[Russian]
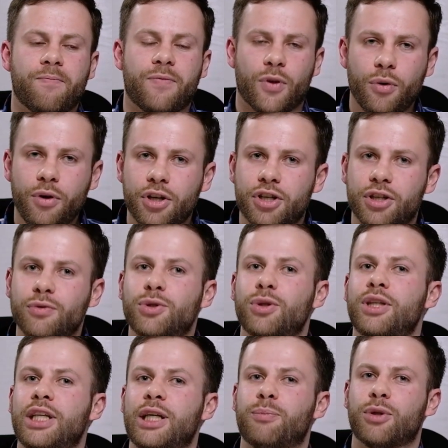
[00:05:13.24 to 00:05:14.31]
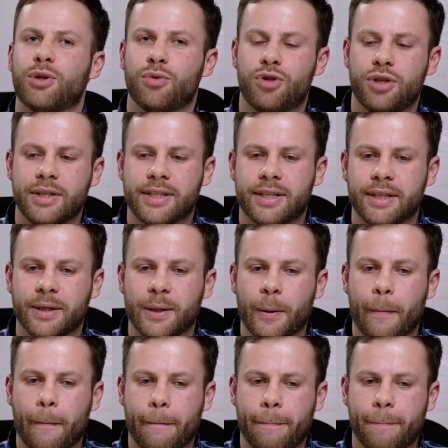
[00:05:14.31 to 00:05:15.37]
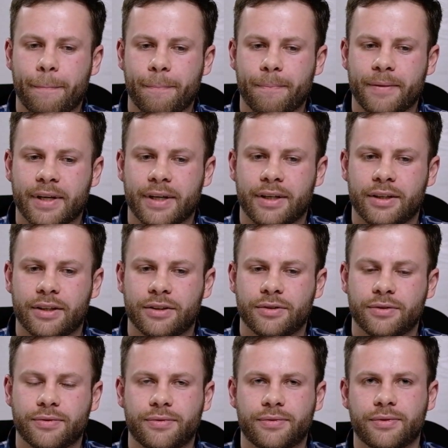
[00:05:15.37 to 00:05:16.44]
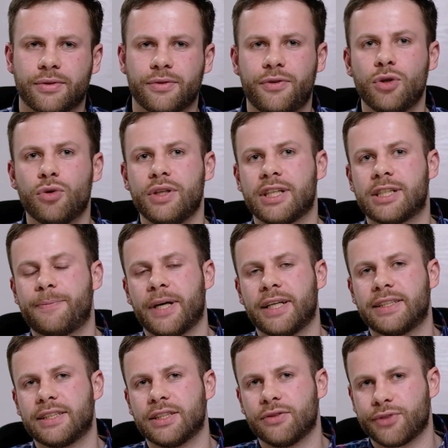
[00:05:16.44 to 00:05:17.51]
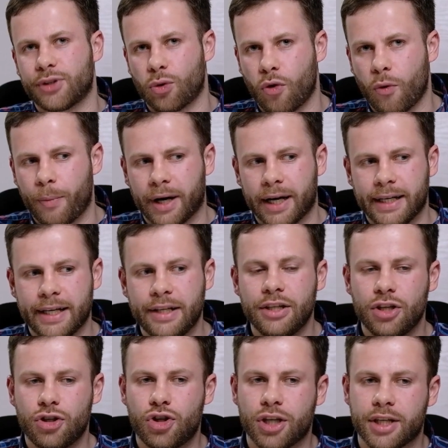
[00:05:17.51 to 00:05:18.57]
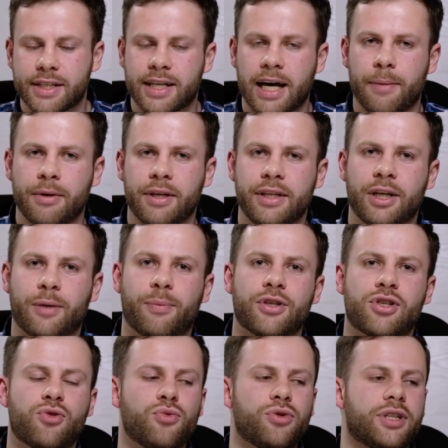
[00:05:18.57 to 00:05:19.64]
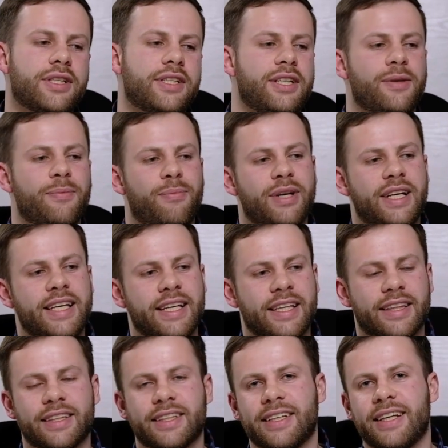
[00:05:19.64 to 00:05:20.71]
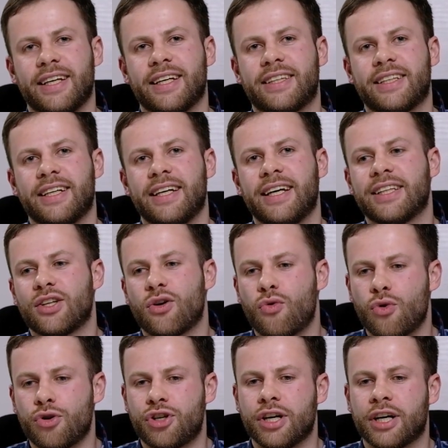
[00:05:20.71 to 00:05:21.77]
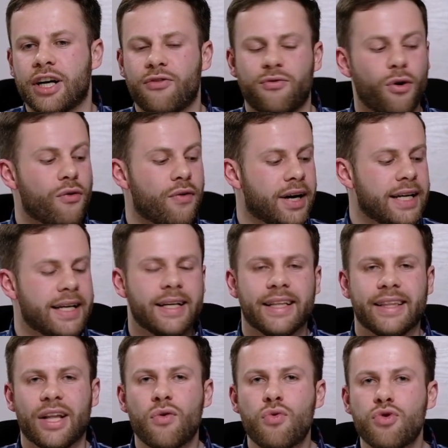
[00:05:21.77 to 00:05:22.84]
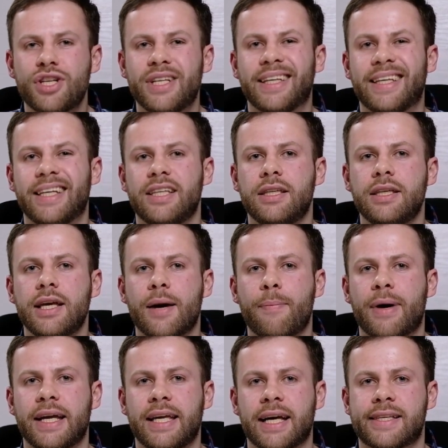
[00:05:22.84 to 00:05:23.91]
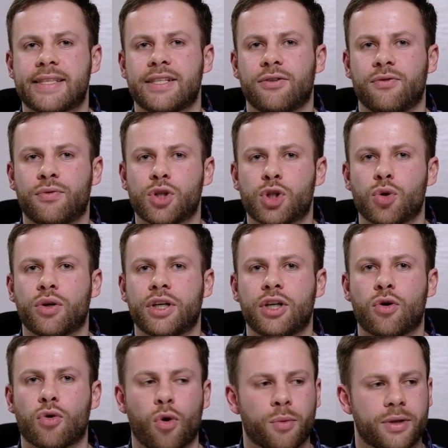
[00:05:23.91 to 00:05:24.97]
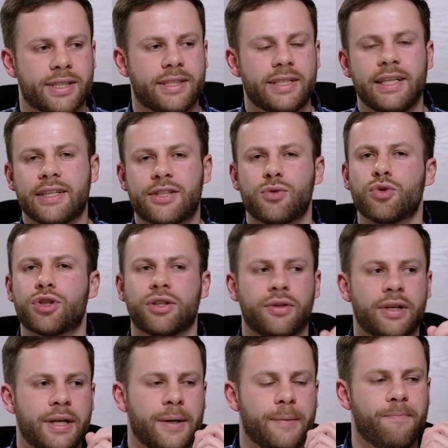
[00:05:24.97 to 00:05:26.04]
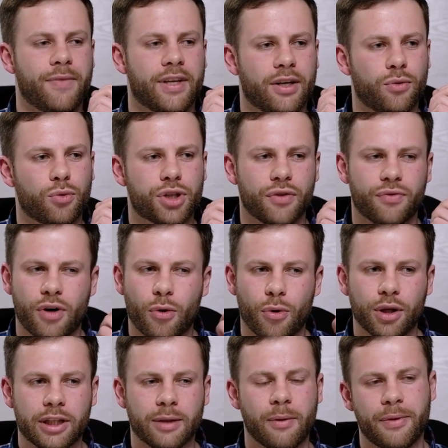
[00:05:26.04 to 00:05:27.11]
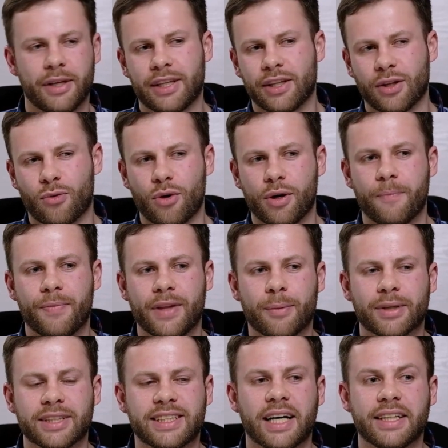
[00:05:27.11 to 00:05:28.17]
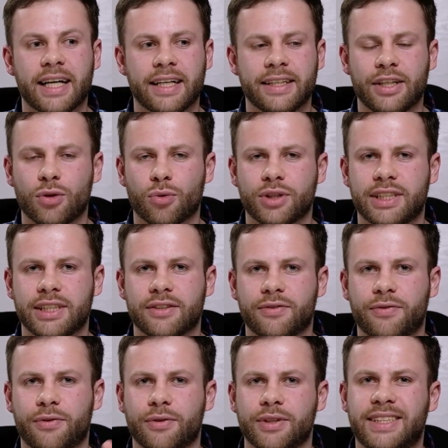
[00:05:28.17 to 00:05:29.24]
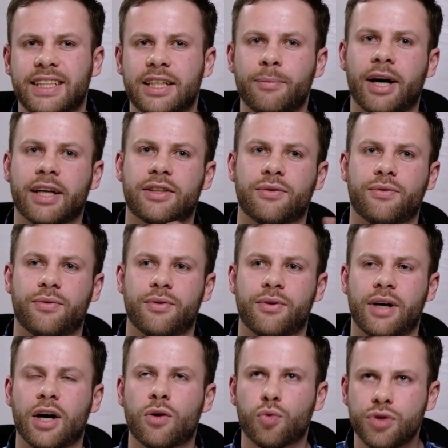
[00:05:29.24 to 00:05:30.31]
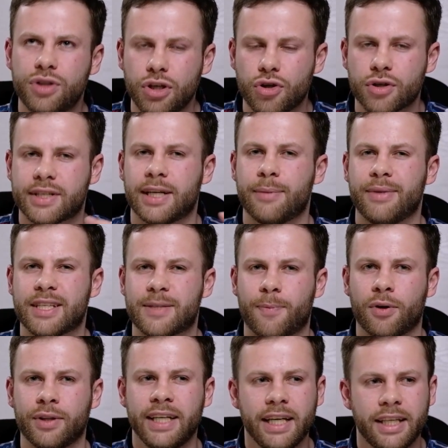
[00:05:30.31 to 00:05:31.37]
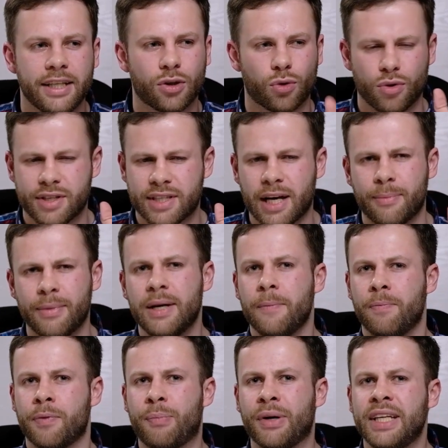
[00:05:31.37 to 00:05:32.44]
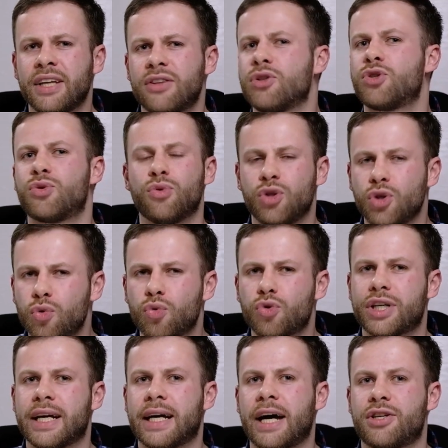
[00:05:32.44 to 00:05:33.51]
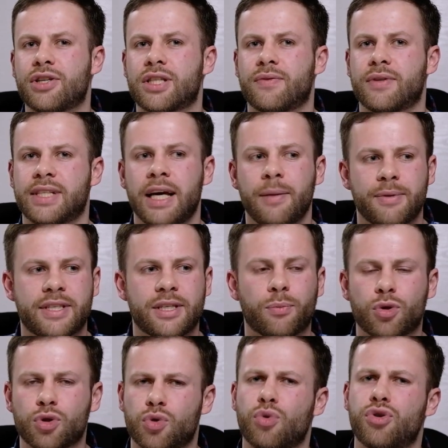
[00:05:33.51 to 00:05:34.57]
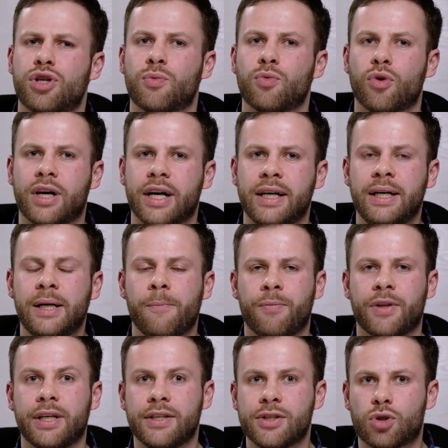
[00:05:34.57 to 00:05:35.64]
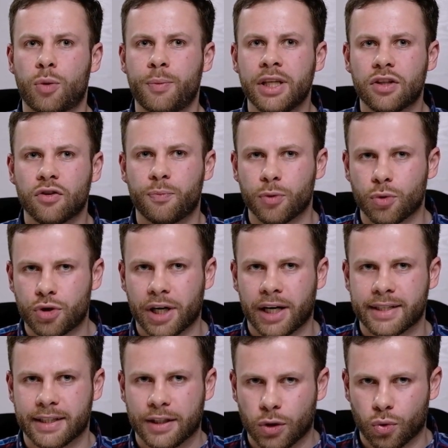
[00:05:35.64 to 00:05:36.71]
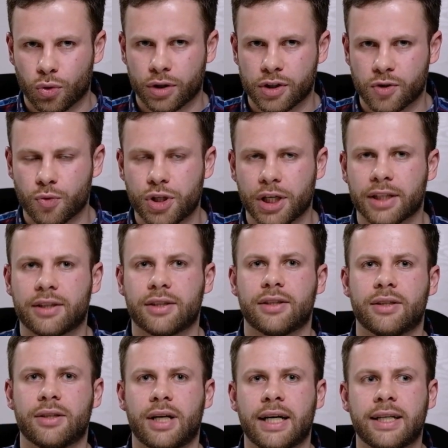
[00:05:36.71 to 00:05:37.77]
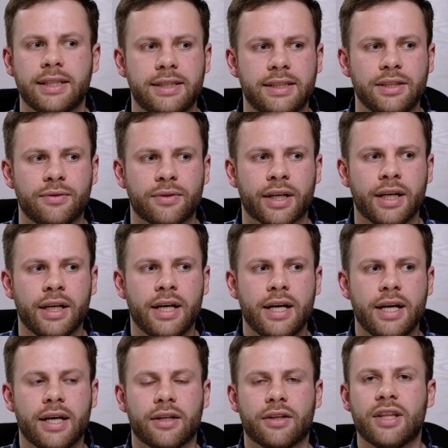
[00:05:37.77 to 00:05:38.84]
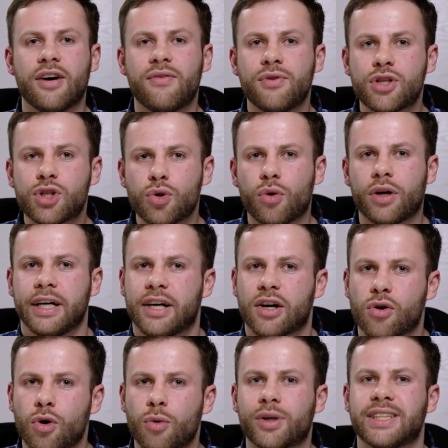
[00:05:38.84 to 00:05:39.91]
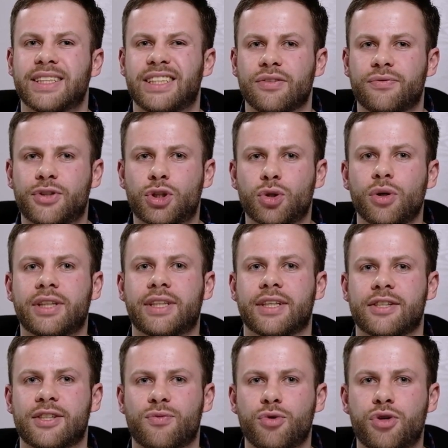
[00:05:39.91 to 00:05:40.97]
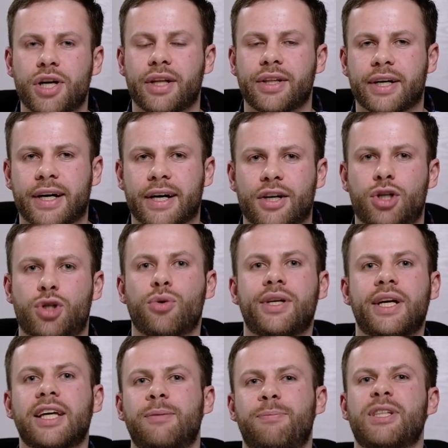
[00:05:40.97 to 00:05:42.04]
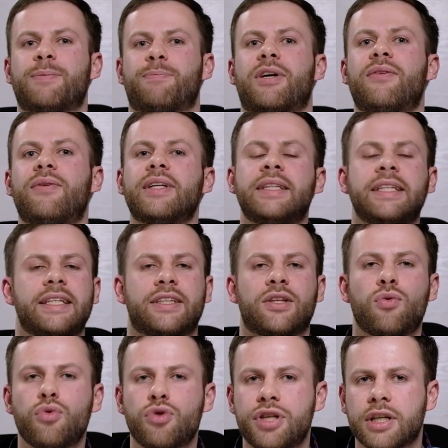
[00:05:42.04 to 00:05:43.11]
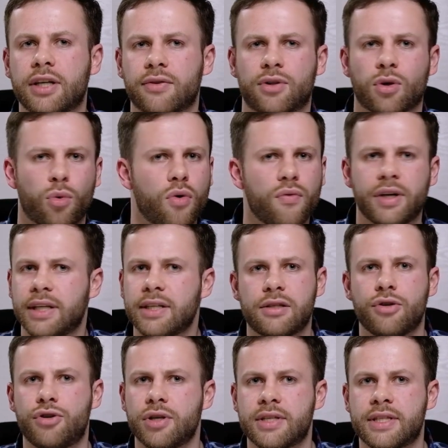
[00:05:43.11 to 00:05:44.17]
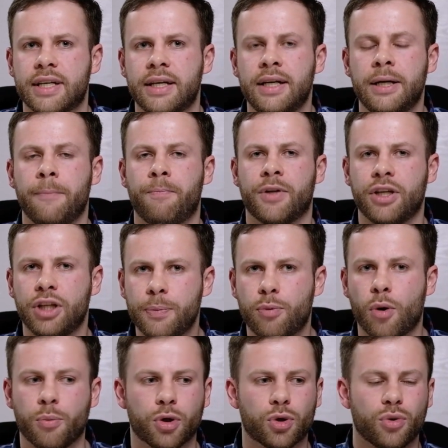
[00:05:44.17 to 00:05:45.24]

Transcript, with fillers: Но решил все-таки подключить к э, FIO X5 второго поколения, через кабель их послушать, и, блин, это, это очень кайфово. Наушники не боятся высокой громкости. Я слушал э, уже в какой-то момент на такой эмоциональной ноте в стигмата в акустическом исполнении, то есть там понятно, что не лучшее качество записи, плюс очень много а, инструментов получается, которые звучат э, агрессивно. На высокой громкости все это звучало хорошо. Я от беспроводных наушников такого, если честно, э, не помню.